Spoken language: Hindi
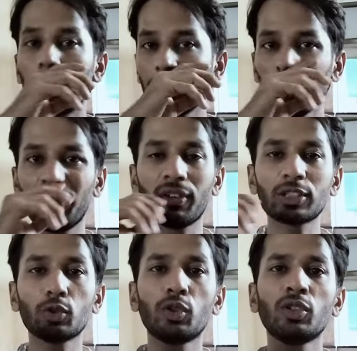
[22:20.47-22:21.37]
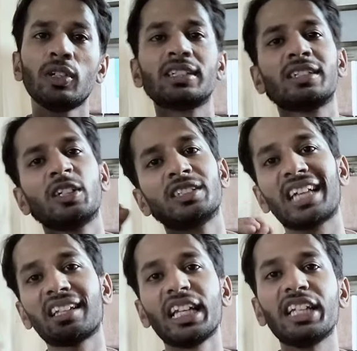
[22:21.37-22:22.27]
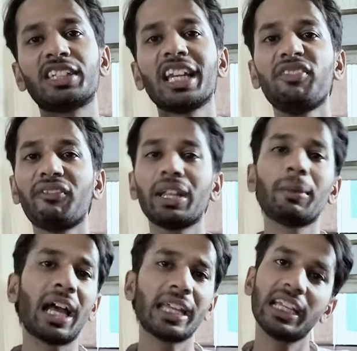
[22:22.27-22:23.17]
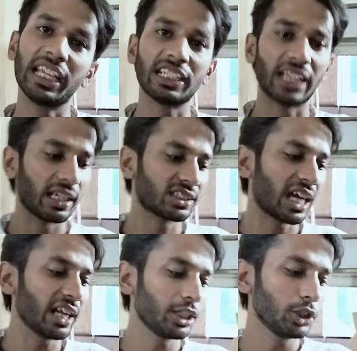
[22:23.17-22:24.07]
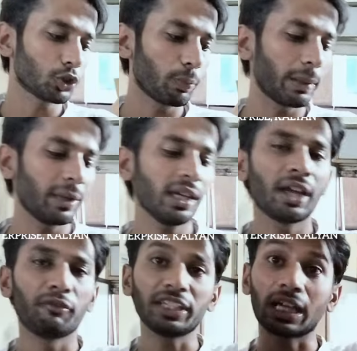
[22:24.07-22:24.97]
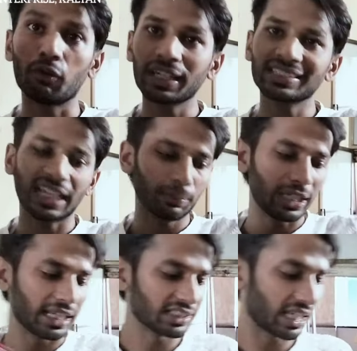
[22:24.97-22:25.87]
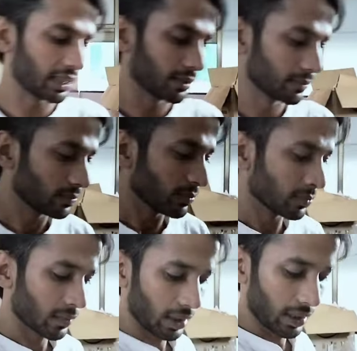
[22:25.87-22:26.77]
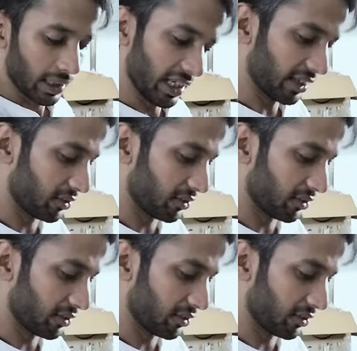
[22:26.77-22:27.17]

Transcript: अपने को व्यूवर्स को ज्यादा नहीं थ्री फिफ्टी में आइए लेके जाइए साढ़े तीन सौ रुपए में विद कवर के साथ में लेके जाइए विद बैग के साथ